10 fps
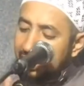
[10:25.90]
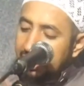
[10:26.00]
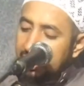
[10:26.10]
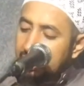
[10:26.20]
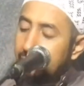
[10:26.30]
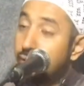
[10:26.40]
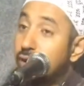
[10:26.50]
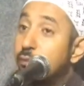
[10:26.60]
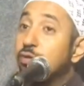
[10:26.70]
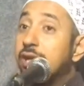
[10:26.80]
Ya.
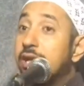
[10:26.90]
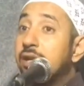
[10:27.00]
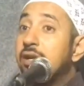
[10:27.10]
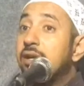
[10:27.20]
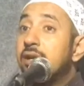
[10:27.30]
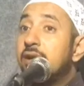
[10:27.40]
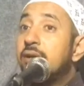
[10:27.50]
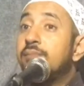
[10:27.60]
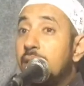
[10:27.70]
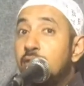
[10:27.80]
Misalnya
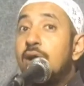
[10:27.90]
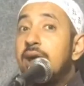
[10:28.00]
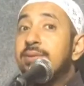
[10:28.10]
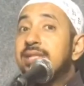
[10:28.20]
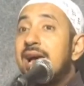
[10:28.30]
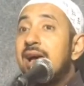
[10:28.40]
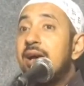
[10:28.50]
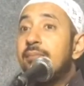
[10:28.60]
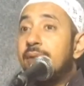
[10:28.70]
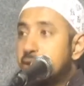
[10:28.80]

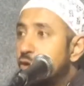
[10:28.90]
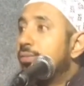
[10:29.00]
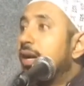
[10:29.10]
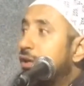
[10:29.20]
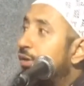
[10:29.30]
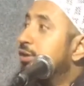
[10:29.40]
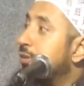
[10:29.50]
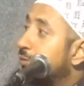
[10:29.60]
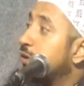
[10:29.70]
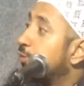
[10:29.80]
cincinnya ini rapat.
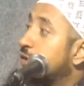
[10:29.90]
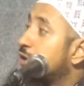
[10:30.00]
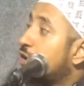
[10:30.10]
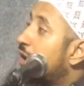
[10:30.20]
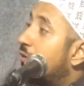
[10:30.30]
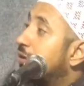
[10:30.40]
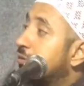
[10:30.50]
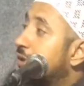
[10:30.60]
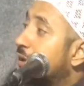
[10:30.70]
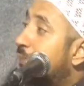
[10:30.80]

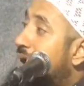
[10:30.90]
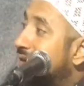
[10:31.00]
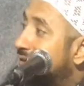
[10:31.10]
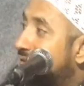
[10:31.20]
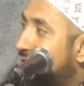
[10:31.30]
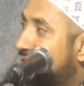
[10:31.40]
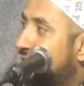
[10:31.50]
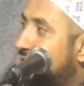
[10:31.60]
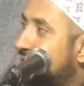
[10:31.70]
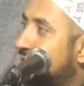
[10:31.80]
Ya. Air
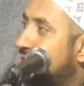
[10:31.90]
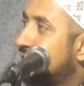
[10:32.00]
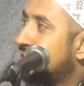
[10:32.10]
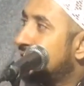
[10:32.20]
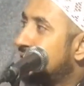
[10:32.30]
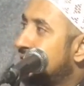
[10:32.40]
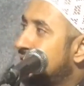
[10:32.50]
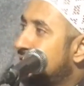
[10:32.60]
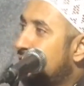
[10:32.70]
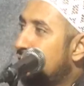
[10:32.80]
nggak masuk kalau hanya
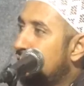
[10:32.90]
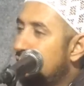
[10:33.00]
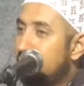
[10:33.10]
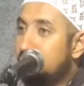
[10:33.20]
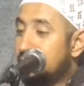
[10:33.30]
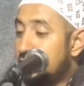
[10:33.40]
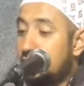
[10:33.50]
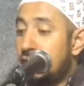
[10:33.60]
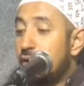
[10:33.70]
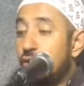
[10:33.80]
sekedar
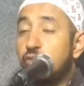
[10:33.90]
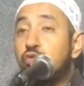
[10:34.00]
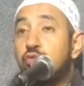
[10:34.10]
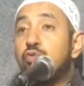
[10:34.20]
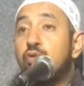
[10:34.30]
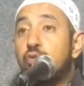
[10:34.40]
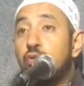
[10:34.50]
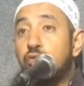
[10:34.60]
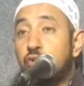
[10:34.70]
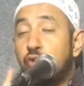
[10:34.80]
dibasuhin,
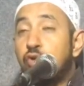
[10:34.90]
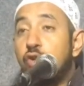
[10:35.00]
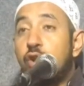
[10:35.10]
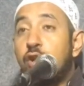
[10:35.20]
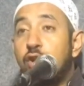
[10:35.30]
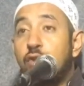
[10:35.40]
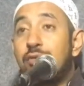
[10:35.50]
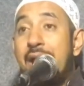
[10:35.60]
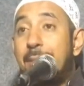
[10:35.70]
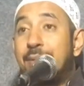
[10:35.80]
nggak masuk.
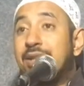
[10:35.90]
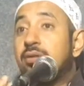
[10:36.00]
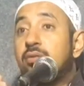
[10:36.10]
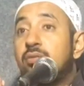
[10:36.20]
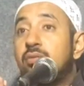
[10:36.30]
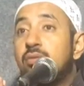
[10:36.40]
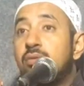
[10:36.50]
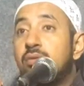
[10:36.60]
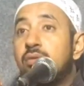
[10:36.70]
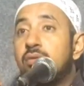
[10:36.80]
Ya apa?
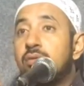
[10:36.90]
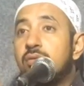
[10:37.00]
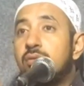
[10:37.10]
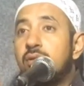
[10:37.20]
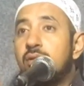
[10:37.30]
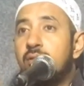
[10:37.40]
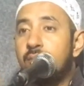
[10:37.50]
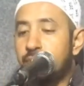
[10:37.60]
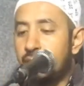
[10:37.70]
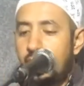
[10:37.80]
Ya harus
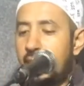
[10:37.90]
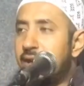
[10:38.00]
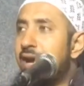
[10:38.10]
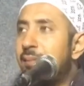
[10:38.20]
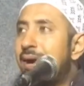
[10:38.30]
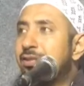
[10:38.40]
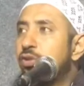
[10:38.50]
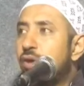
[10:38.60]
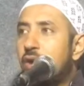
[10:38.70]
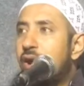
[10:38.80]
digerak-gerakkan
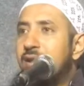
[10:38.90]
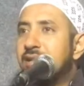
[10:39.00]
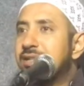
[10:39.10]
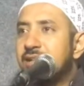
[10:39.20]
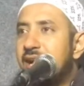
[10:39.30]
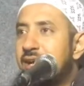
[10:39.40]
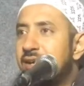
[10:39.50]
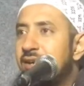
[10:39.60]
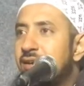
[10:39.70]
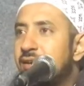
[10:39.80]
supaya air
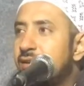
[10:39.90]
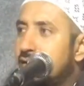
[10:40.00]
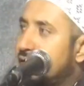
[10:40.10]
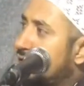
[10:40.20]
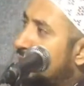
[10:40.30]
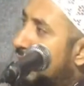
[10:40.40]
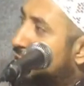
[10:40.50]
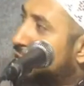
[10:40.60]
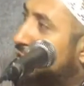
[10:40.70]
masuk itu dalam wudhu.